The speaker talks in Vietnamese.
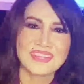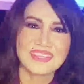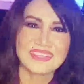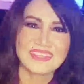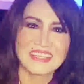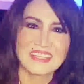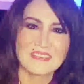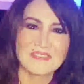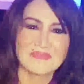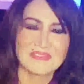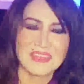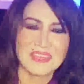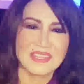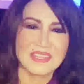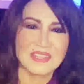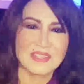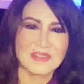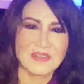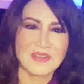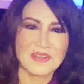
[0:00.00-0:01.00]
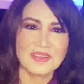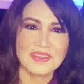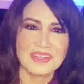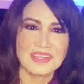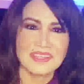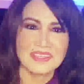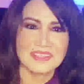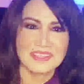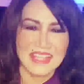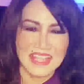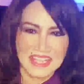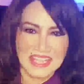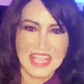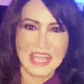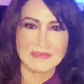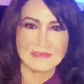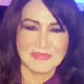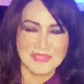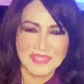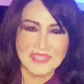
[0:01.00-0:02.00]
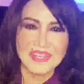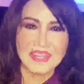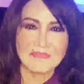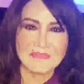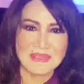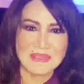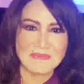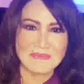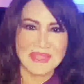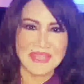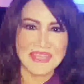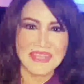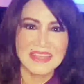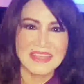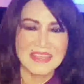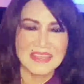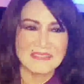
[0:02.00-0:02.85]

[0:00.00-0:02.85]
thì phải có nhạc cảm rất là mạnh mẽ